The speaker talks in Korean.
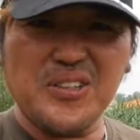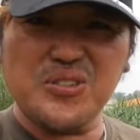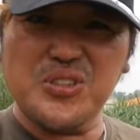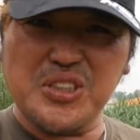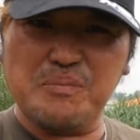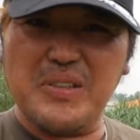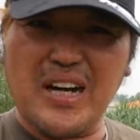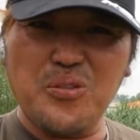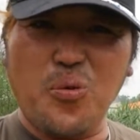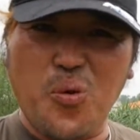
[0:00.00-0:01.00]
90
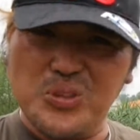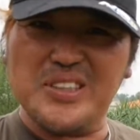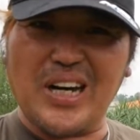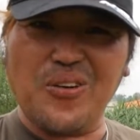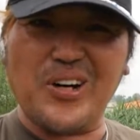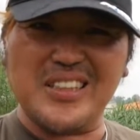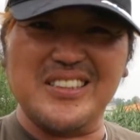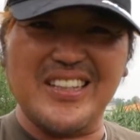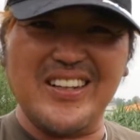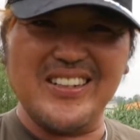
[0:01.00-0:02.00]
한 5는 나올 것
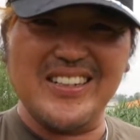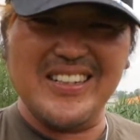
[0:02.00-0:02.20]
같은데요